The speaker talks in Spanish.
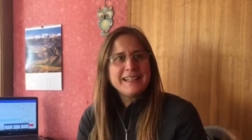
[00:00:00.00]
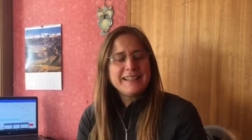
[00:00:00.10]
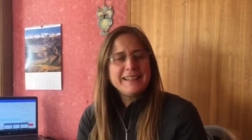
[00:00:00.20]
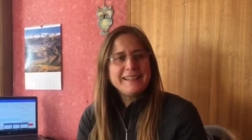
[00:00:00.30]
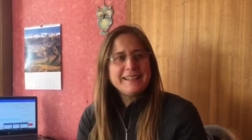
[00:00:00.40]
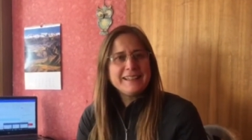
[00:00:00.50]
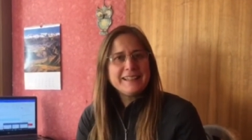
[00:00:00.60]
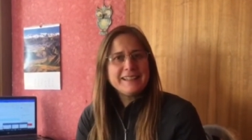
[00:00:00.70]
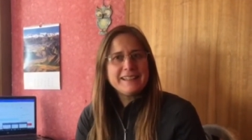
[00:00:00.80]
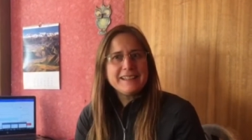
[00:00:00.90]

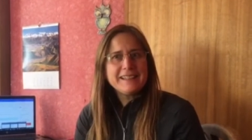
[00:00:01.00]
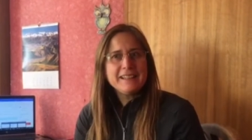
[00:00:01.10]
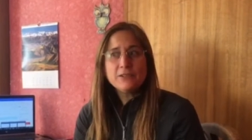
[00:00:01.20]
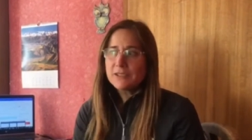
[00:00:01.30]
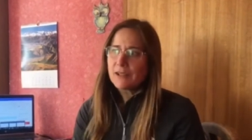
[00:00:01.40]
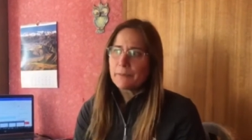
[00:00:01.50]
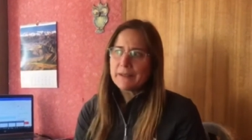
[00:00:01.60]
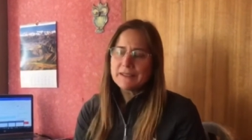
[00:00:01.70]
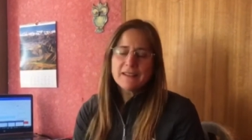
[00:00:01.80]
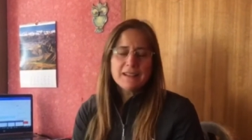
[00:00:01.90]
y, otras
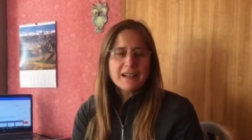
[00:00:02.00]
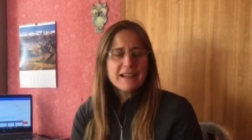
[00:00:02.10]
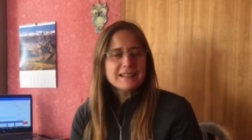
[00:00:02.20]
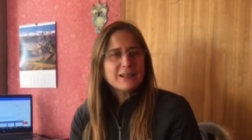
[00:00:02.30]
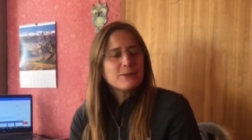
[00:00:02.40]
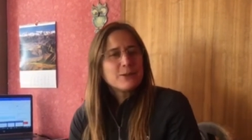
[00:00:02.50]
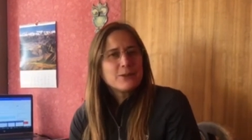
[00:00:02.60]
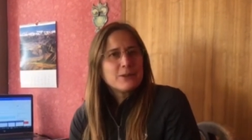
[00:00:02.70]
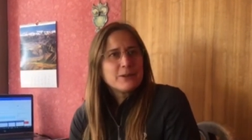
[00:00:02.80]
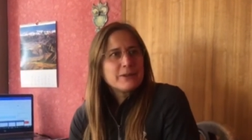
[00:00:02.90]
partes de la casa
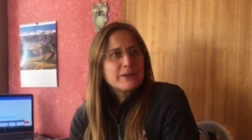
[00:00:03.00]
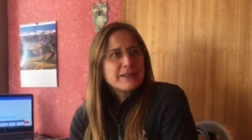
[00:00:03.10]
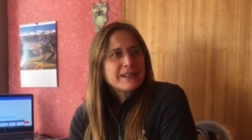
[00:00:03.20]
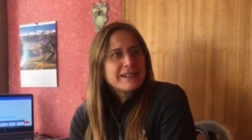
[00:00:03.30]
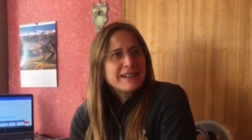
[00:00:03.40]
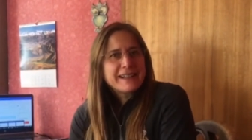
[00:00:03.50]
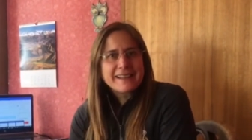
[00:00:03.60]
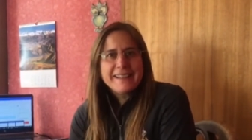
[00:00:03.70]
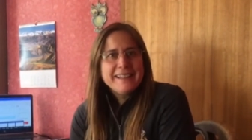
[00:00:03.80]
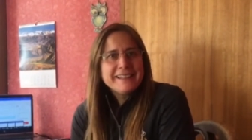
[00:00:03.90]
como
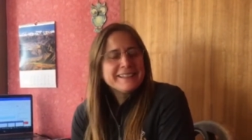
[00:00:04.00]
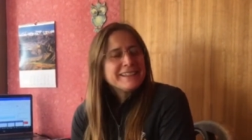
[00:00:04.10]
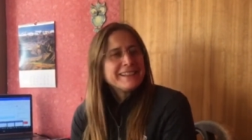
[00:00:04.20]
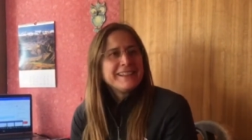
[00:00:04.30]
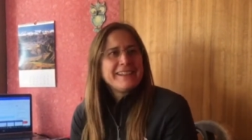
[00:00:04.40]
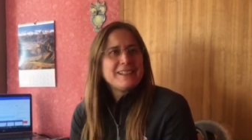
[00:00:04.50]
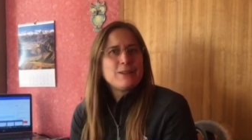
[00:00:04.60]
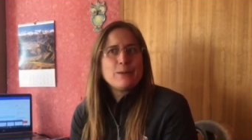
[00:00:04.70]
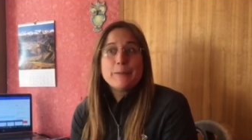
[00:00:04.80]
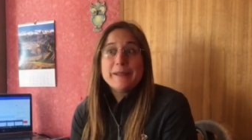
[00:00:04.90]
jardín,
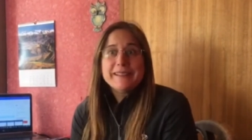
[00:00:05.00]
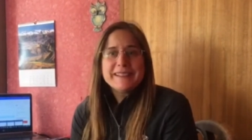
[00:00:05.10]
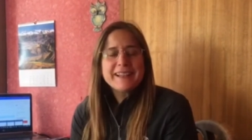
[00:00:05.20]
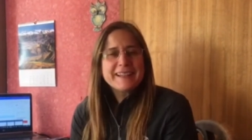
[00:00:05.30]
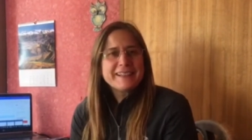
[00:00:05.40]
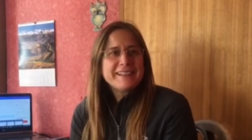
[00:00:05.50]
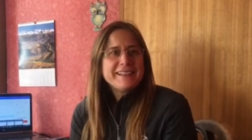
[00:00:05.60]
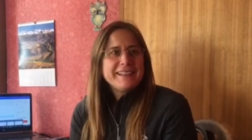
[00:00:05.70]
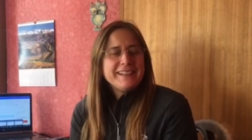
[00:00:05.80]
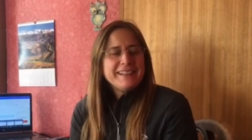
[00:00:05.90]
como pintar.
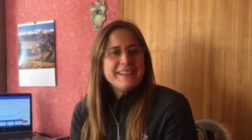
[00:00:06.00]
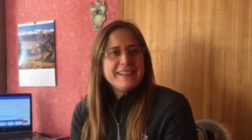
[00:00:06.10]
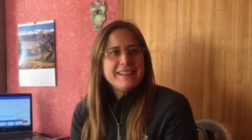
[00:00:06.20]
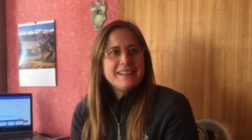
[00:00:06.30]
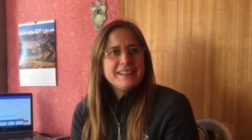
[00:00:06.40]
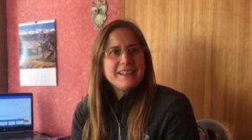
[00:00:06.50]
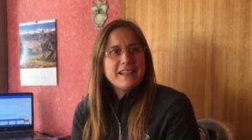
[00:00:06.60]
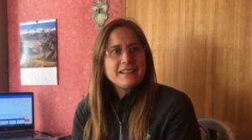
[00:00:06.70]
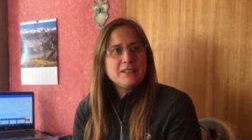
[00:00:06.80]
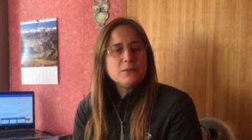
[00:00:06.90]
Y
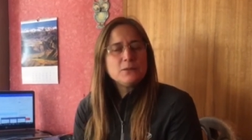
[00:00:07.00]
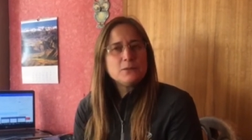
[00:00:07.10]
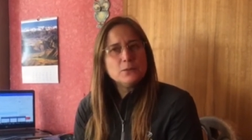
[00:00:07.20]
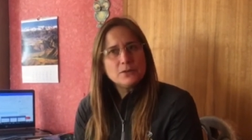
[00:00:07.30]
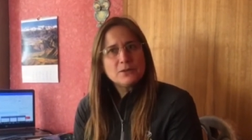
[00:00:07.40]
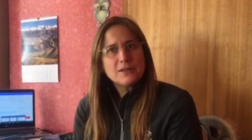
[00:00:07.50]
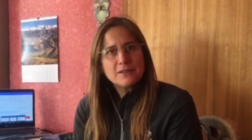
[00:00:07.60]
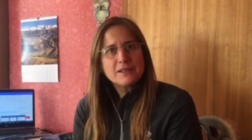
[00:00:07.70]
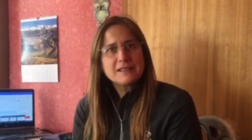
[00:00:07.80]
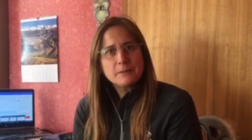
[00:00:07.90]
ha sido un gusto
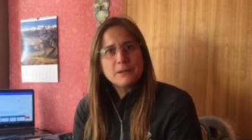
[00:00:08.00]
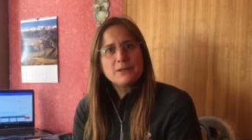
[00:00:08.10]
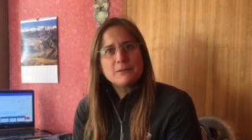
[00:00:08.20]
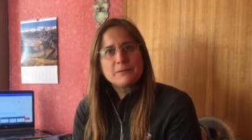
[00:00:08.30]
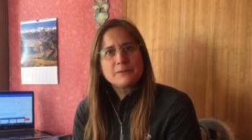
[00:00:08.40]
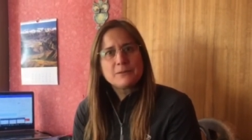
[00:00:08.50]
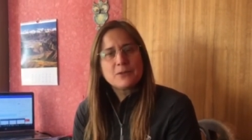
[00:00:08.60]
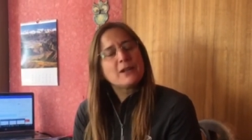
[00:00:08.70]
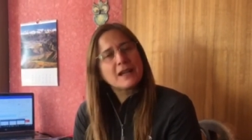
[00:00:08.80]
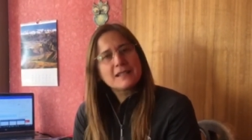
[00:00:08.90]
reconectarme con,
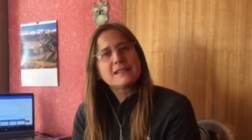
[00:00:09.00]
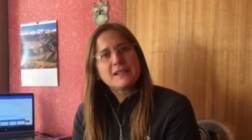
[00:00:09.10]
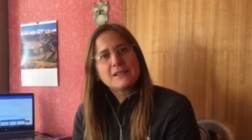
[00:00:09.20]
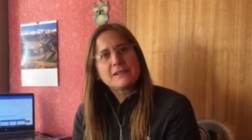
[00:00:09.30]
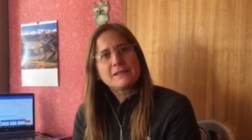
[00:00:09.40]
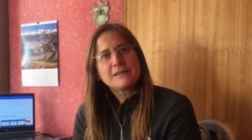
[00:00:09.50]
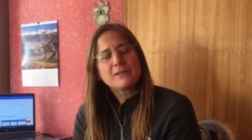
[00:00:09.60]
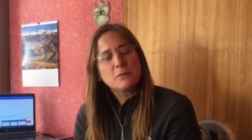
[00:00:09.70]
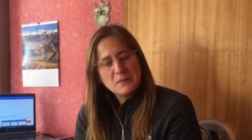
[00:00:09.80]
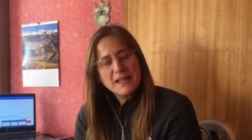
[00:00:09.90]
con la casa,
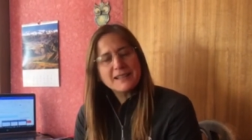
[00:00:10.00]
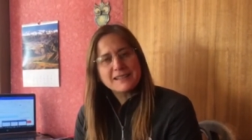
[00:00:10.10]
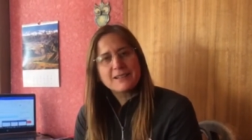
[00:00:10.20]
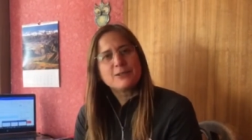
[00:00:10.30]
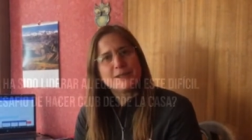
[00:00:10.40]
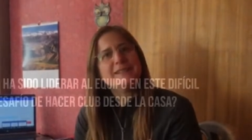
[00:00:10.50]
con mi casa hoy.